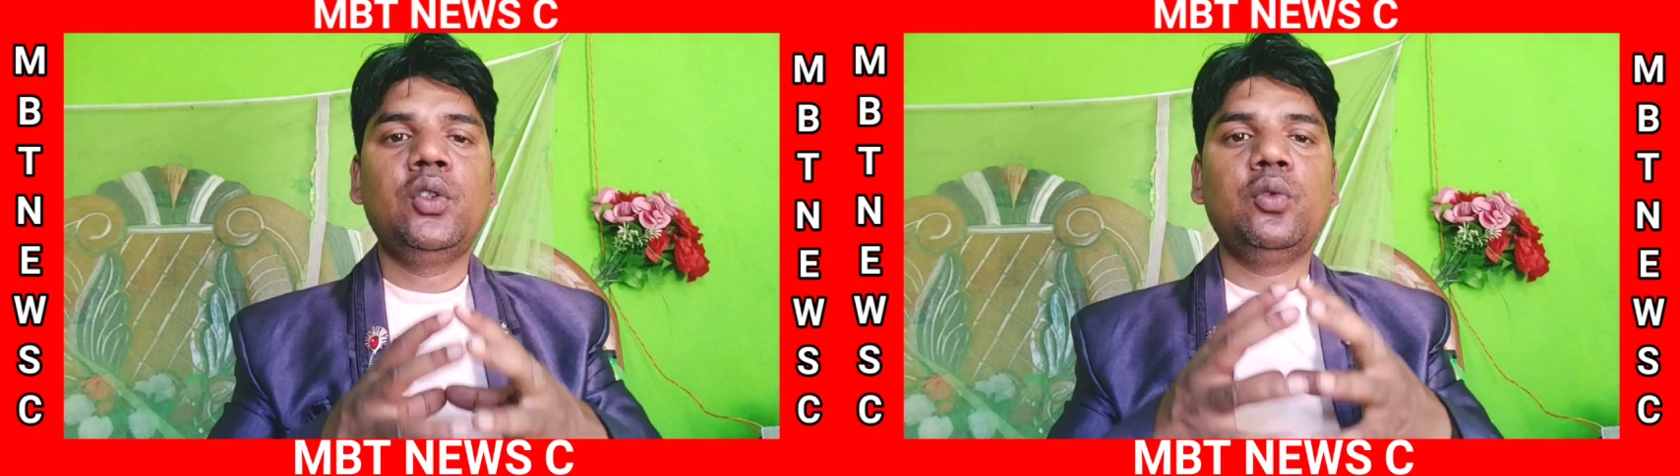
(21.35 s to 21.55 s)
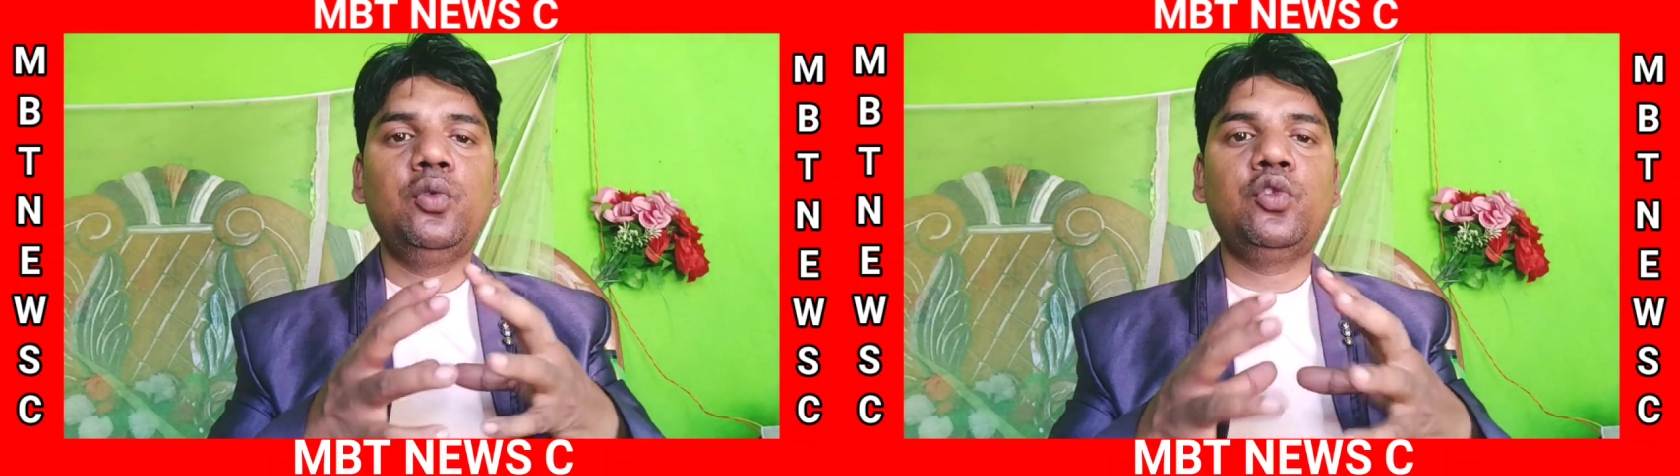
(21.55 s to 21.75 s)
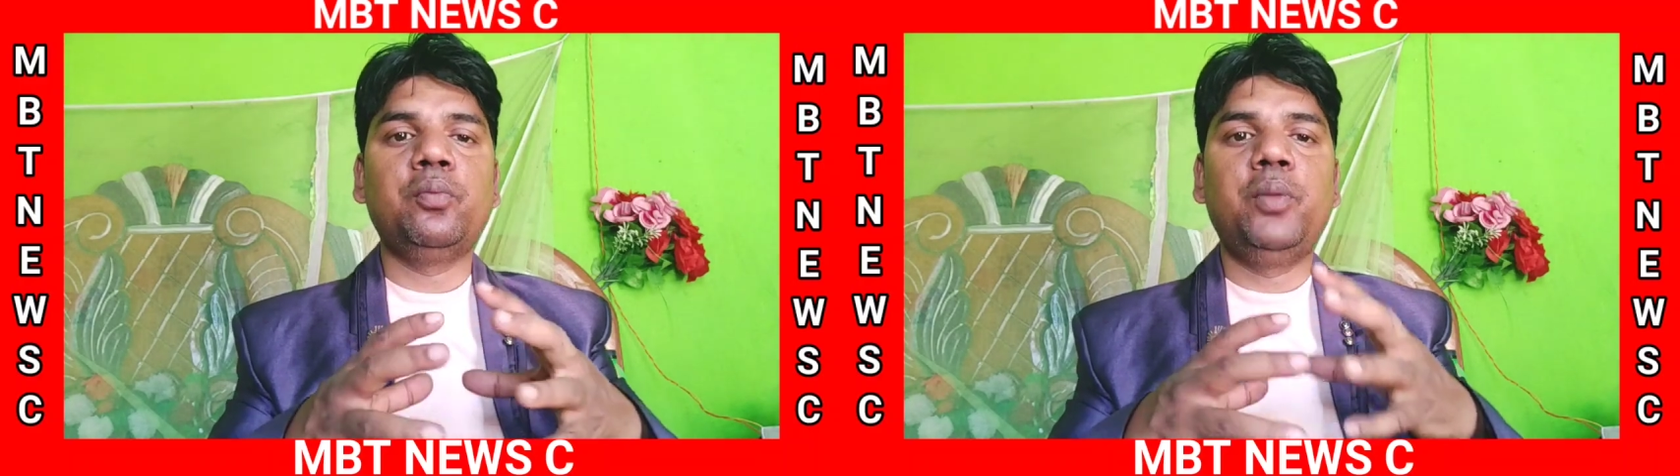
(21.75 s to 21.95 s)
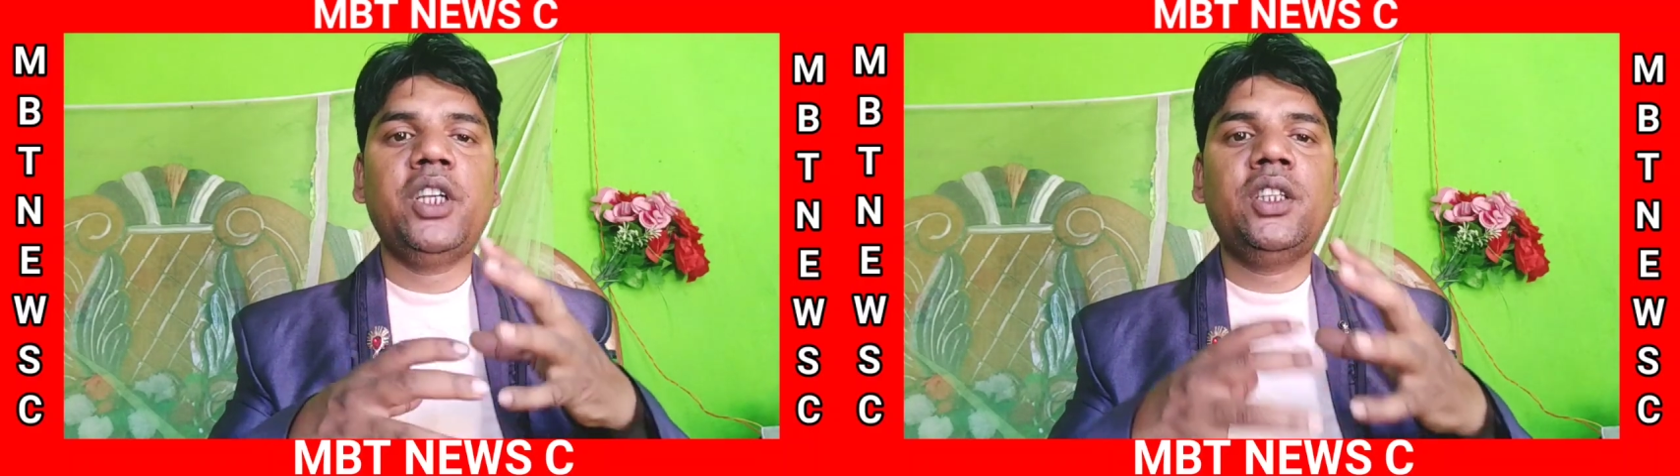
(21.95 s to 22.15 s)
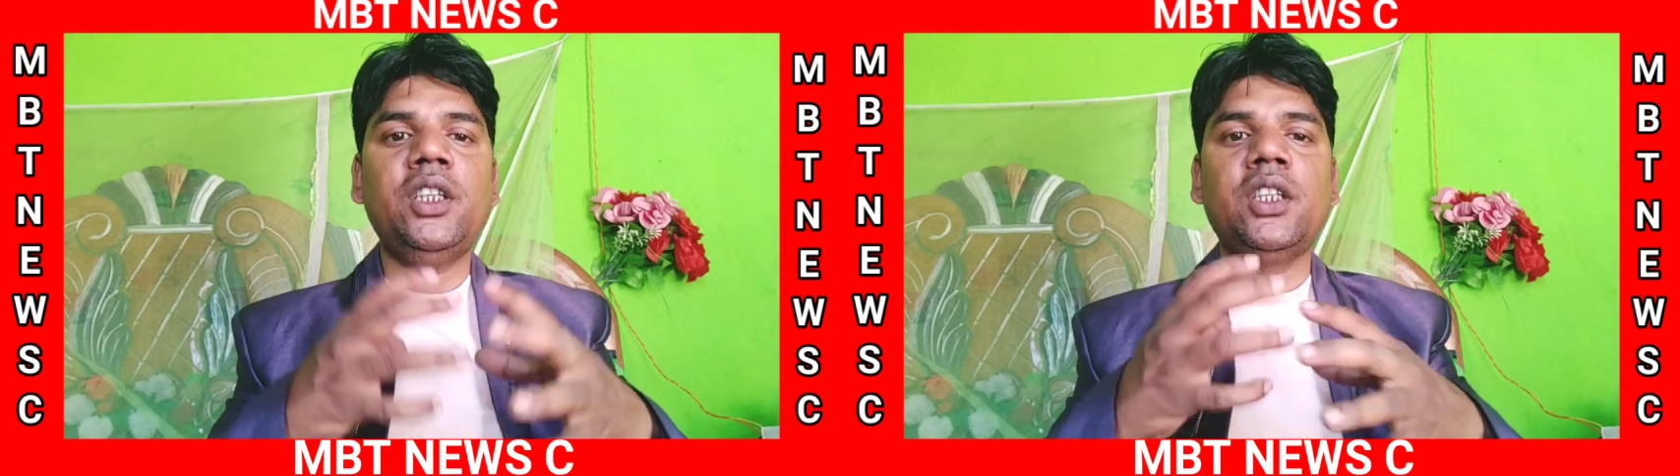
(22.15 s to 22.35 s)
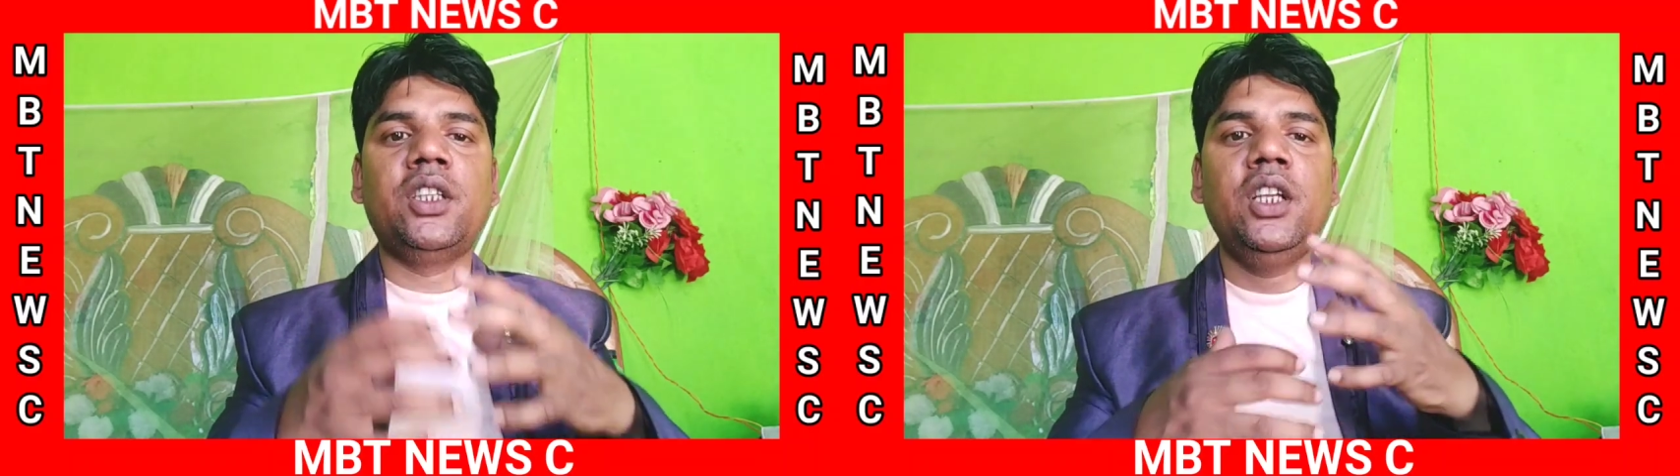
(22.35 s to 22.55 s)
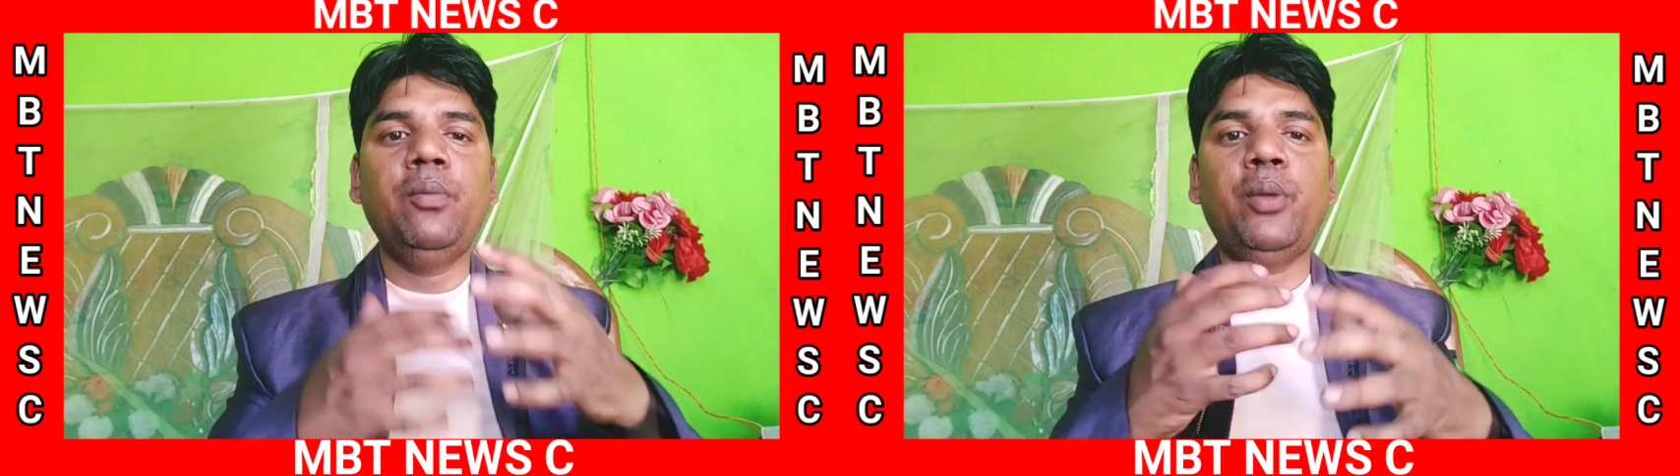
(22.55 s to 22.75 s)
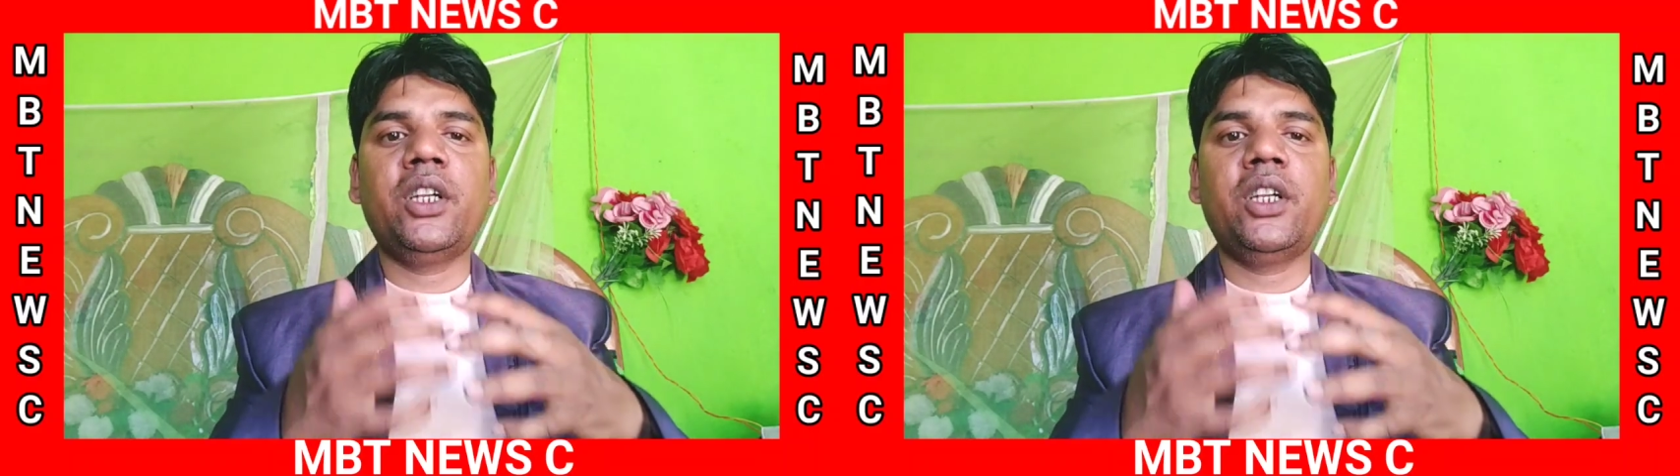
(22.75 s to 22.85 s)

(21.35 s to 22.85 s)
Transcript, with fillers: तो उस व्यक्ति के दिल